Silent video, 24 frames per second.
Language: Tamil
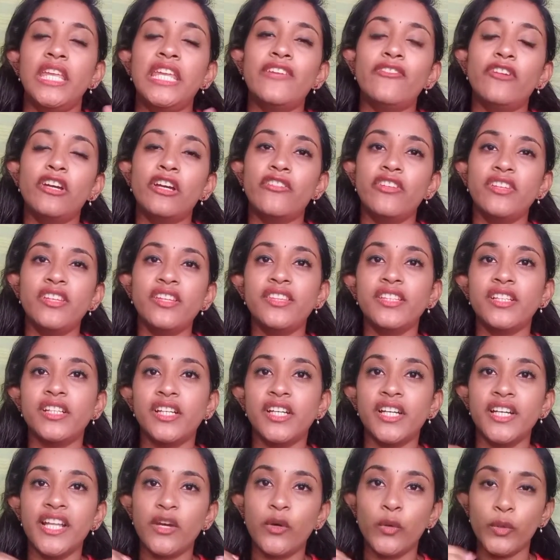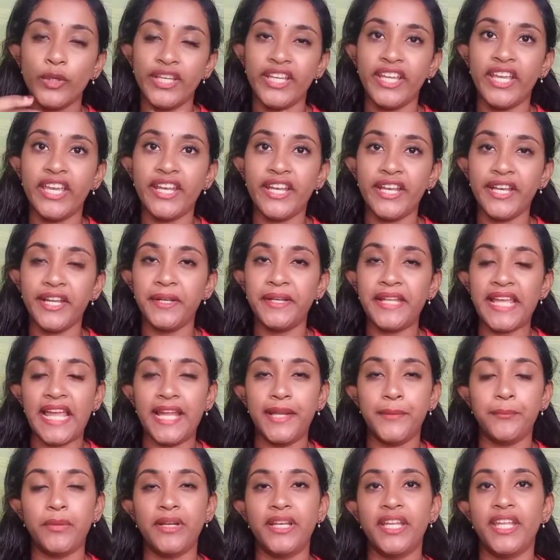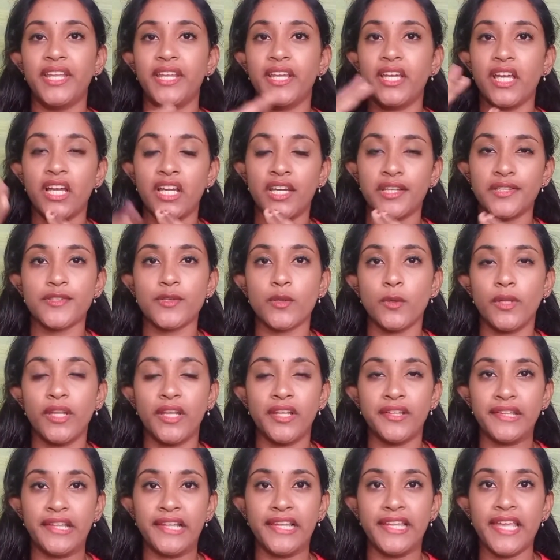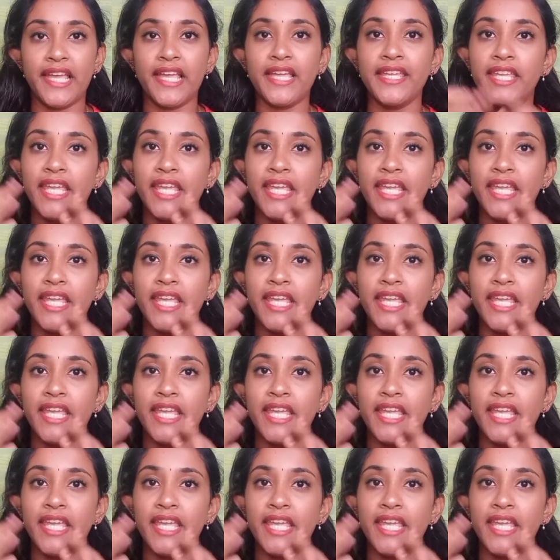இவங்க வந்து தேர்டாக ஒரு இன்க்ரீடியன்ட் ஆட் பண்ணியிருக்காங்கன்னு சொன்னிருந்தது